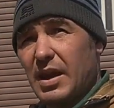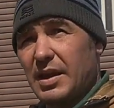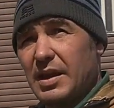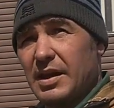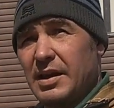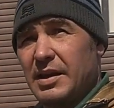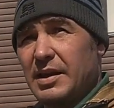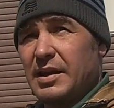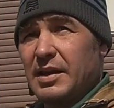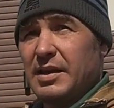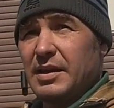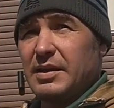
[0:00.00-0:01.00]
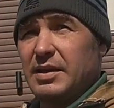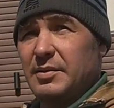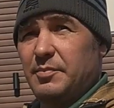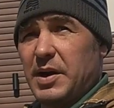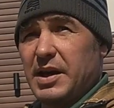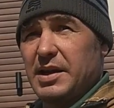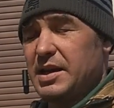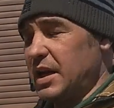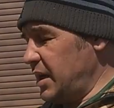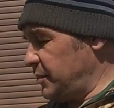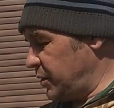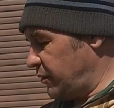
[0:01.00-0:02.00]
Э, и
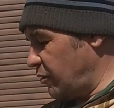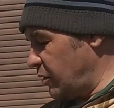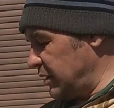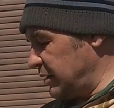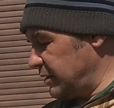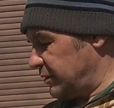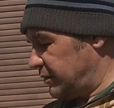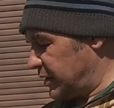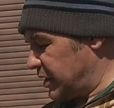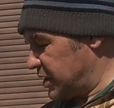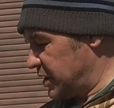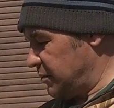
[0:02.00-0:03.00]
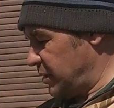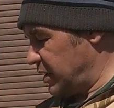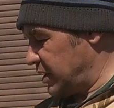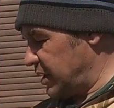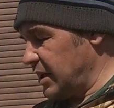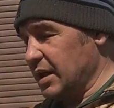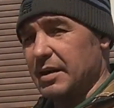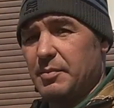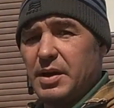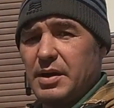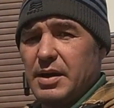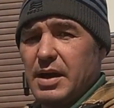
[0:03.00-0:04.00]
погоняем его в режиме
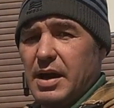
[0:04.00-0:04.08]
ММА.